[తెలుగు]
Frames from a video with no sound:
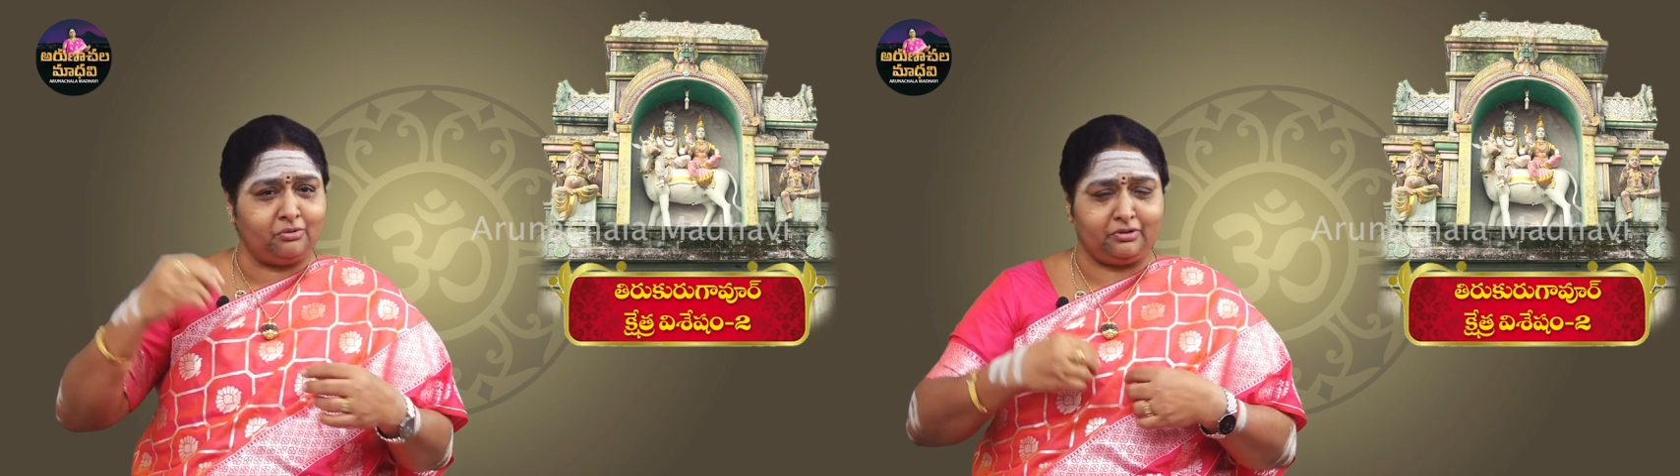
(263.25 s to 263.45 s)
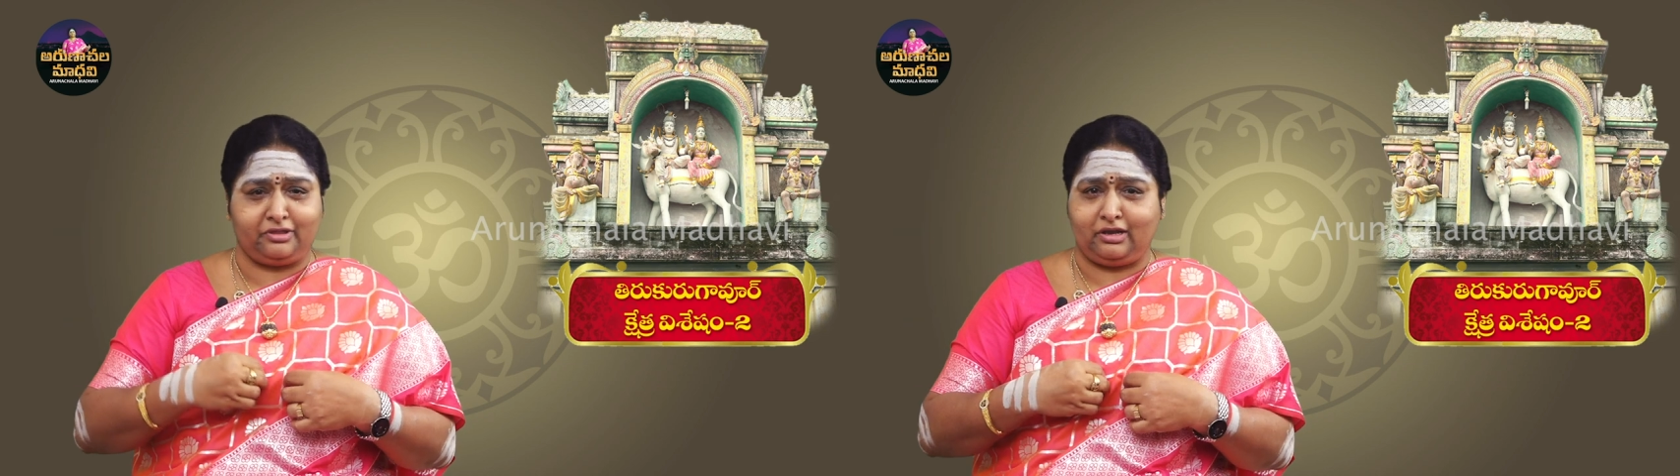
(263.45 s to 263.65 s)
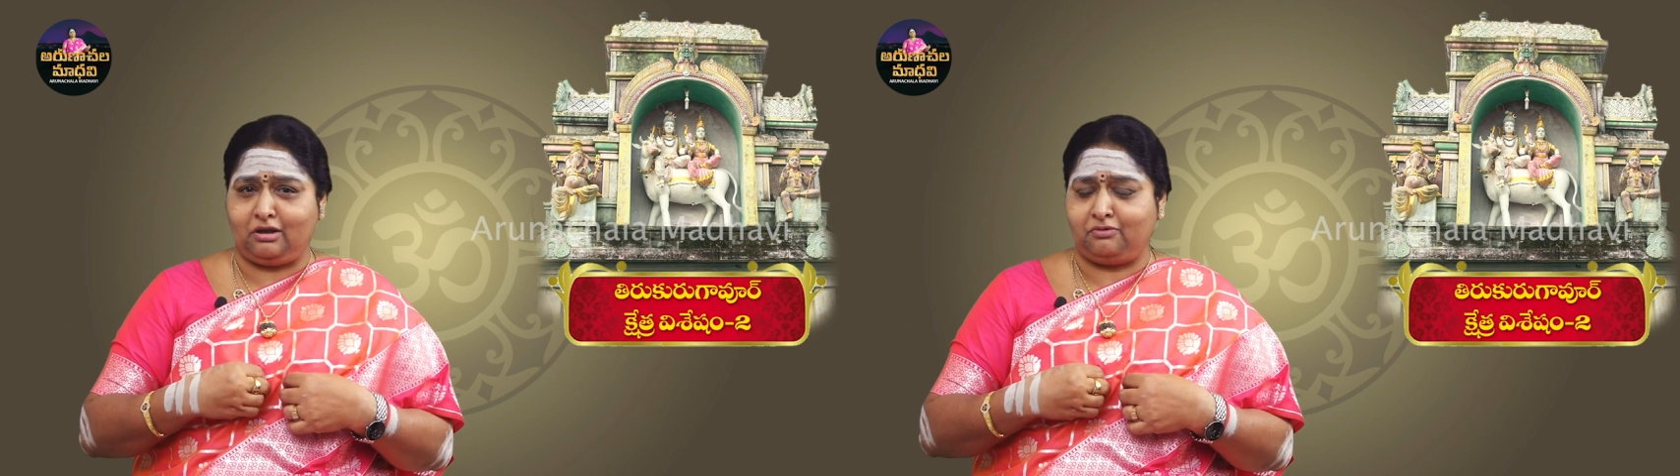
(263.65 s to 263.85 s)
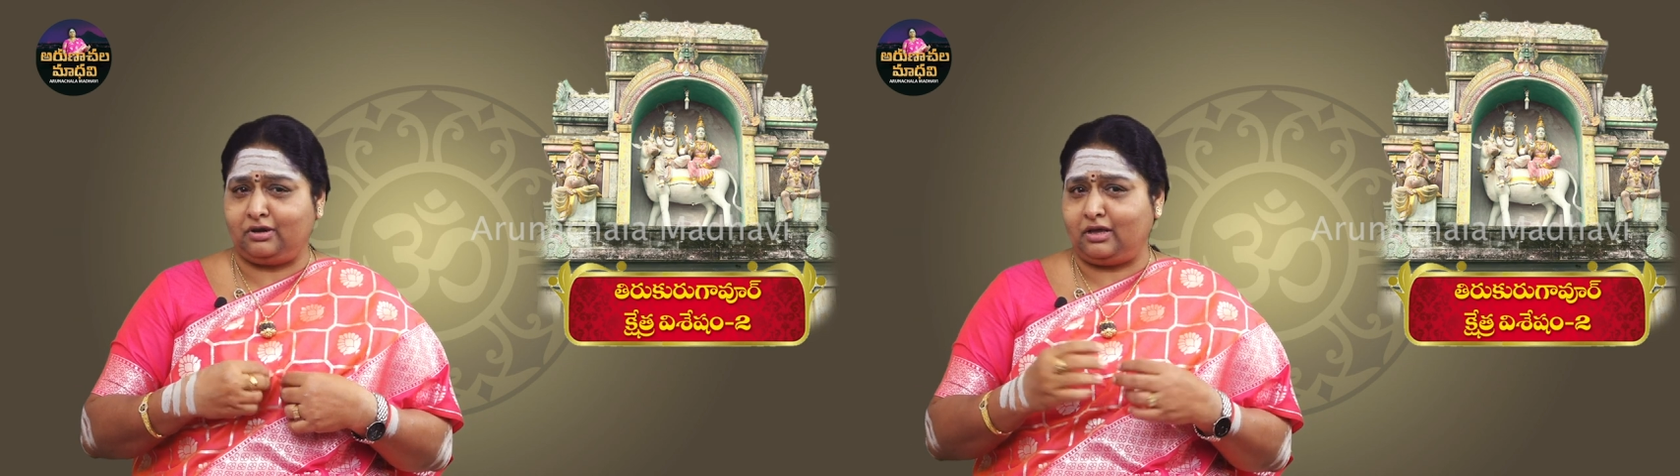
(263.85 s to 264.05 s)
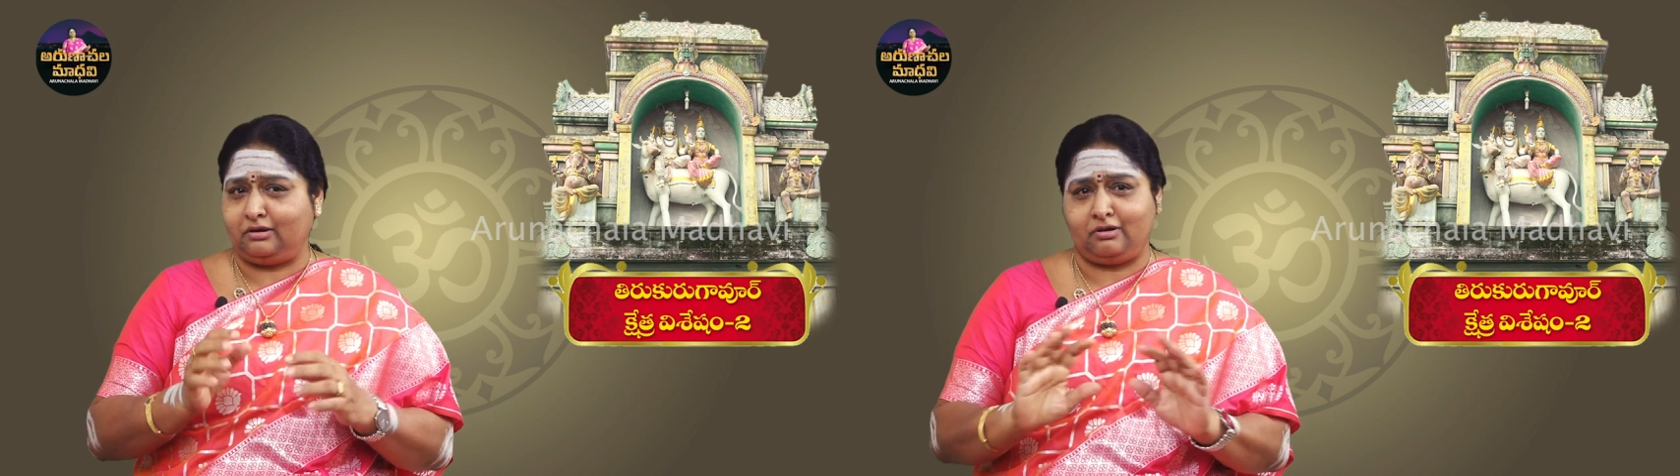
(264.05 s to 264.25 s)
హృదయంలో
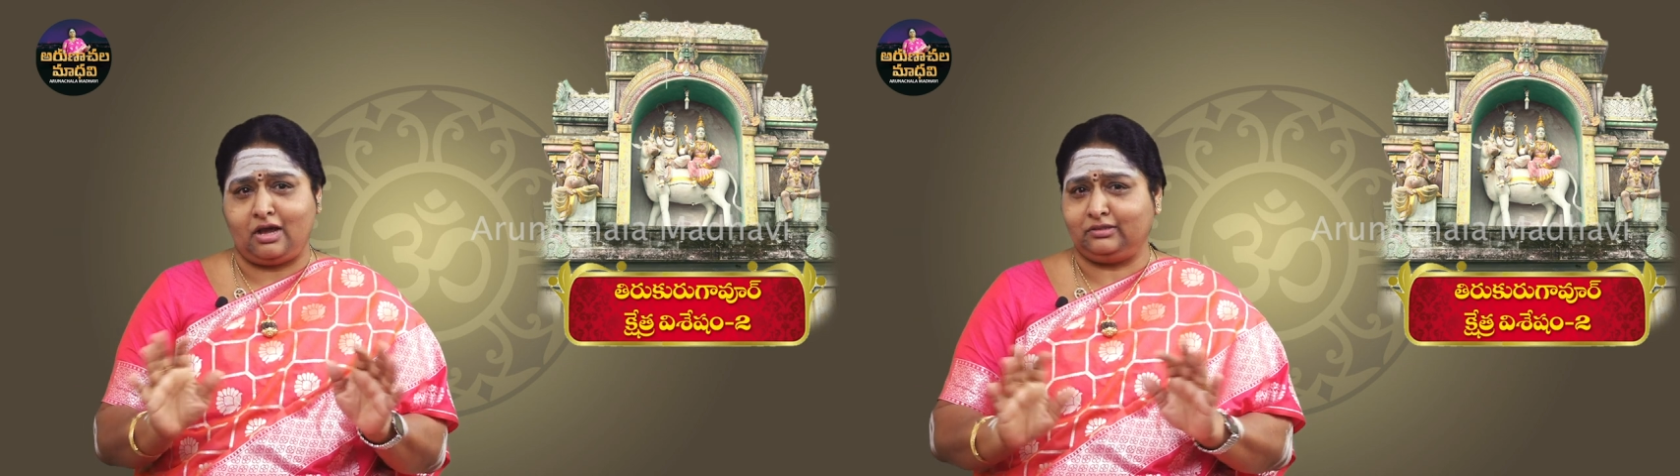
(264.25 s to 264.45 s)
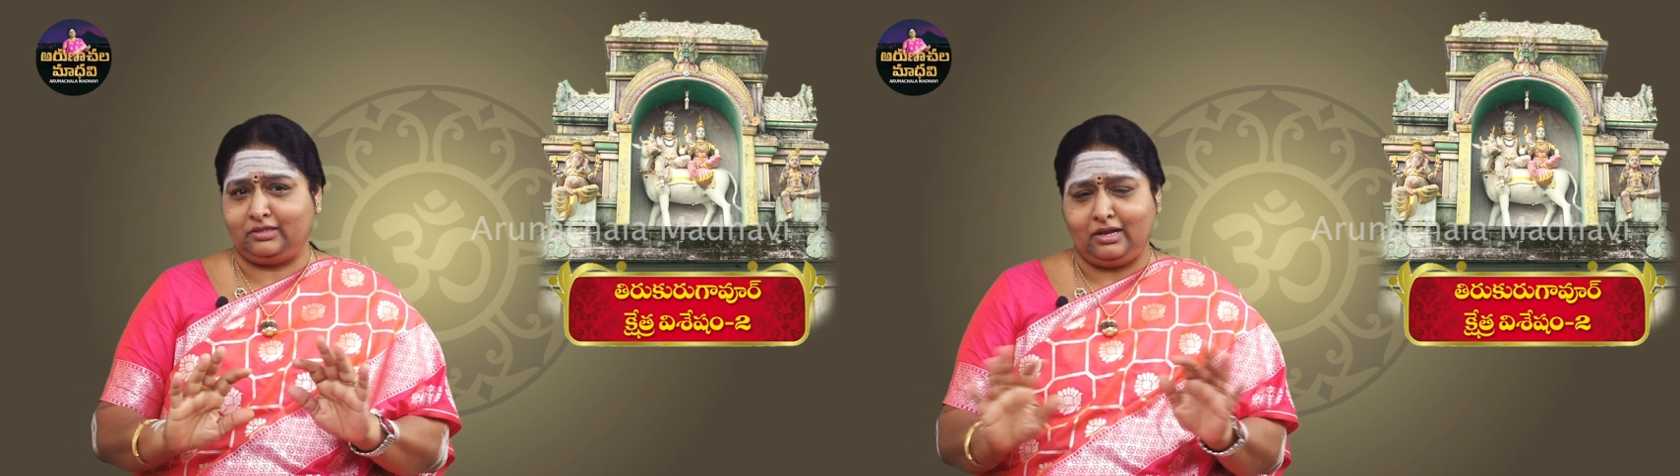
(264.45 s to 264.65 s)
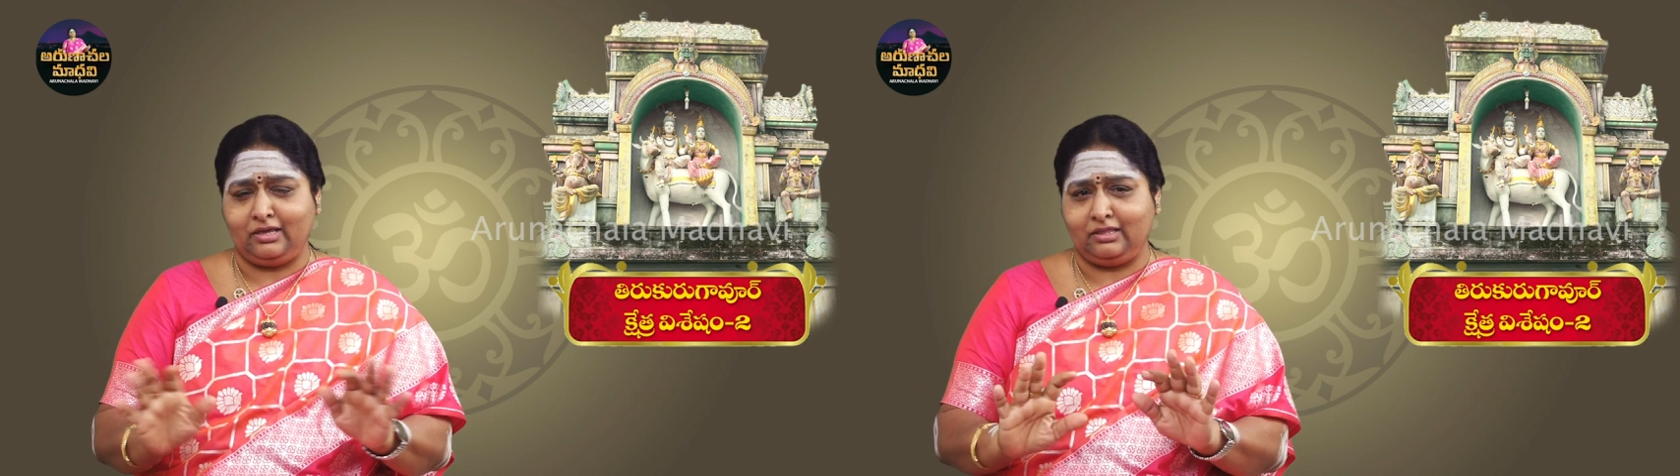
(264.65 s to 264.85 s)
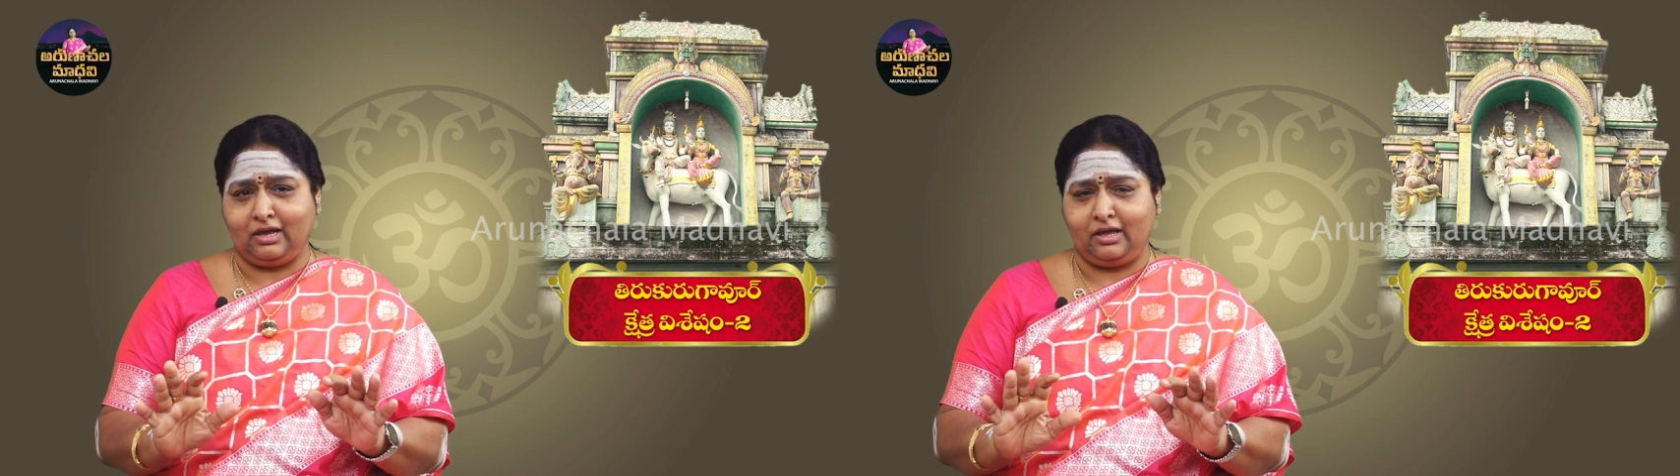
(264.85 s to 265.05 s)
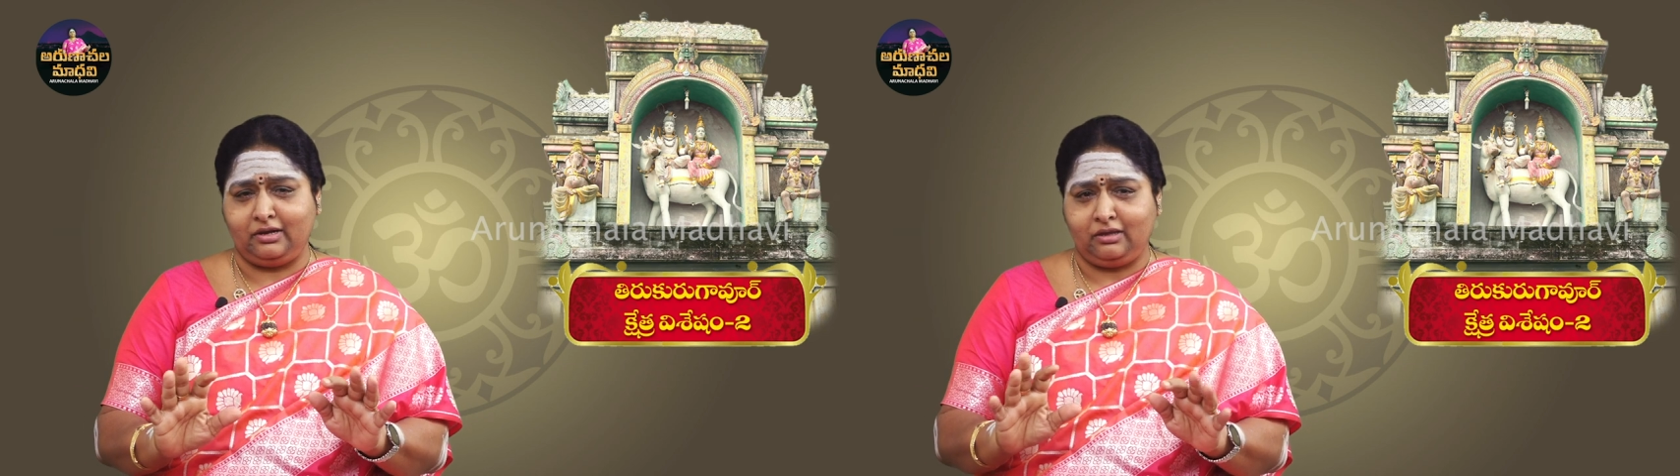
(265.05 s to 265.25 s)
ఉన్నారో నాకు తెలియదు
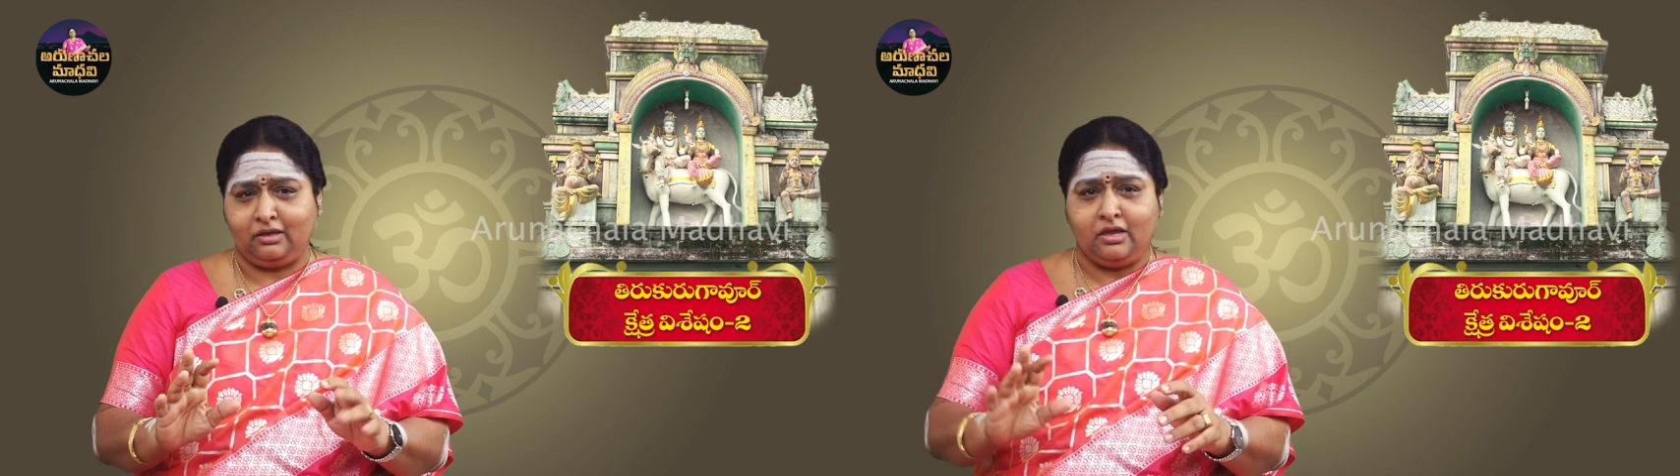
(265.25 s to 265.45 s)
కానీ